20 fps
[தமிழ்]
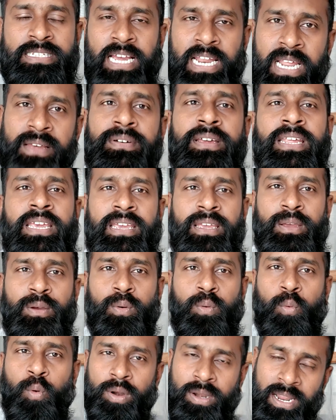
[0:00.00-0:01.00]
ஜனவரி
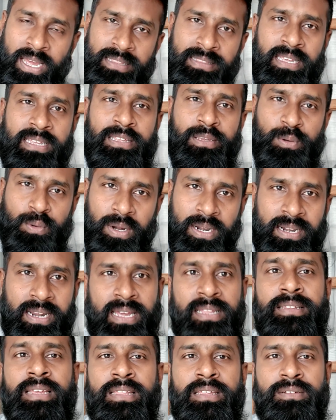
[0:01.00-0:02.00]
ஒன்றாந்தேதியும்
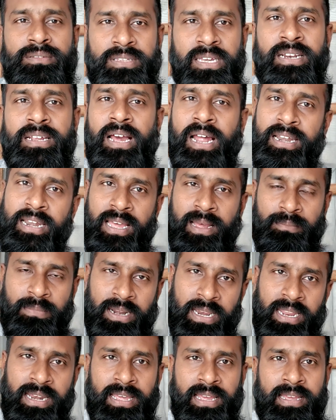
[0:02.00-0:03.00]
ரெண்டாம் தேதியும் திரு
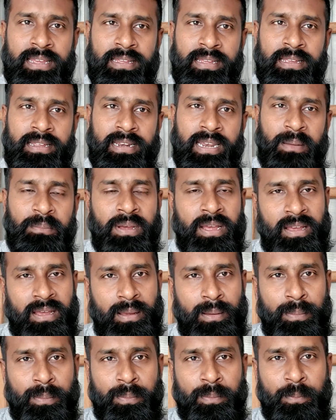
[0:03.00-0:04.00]
அண்ணாமலையில் நம்ம
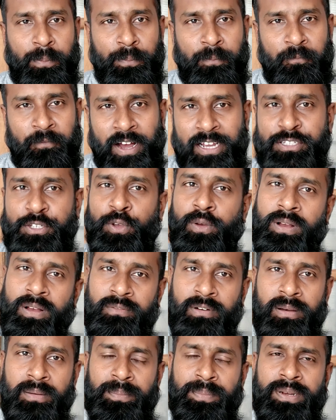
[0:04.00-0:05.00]
வாசியோக
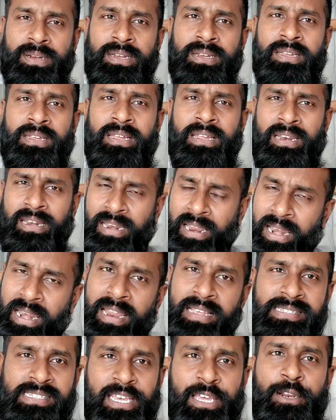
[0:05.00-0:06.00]
வகுப்பு
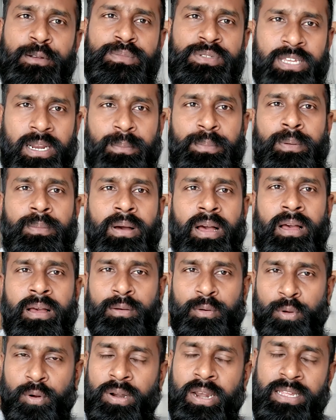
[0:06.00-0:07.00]
நல்ல சீரும் சிறப்புமாக
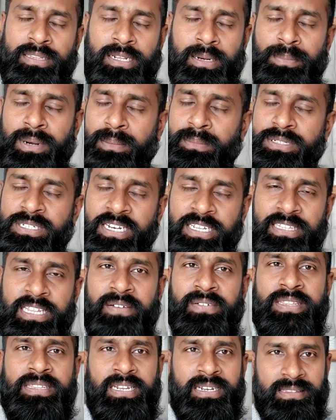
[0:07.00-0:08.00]
குருநாதர் பிரம்மஸ்ரீ
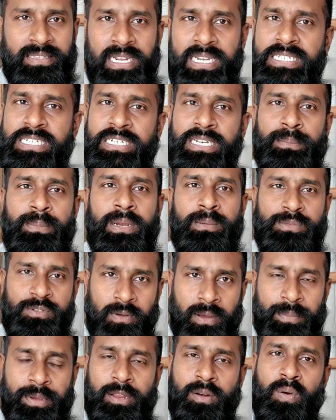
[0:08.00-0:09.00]
தவத்திரு திருச்சிட்டம்பலம்
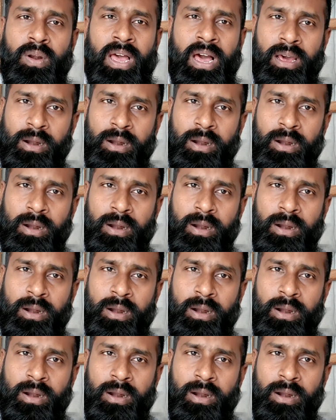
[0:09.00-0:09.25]
சுவாமிகளோட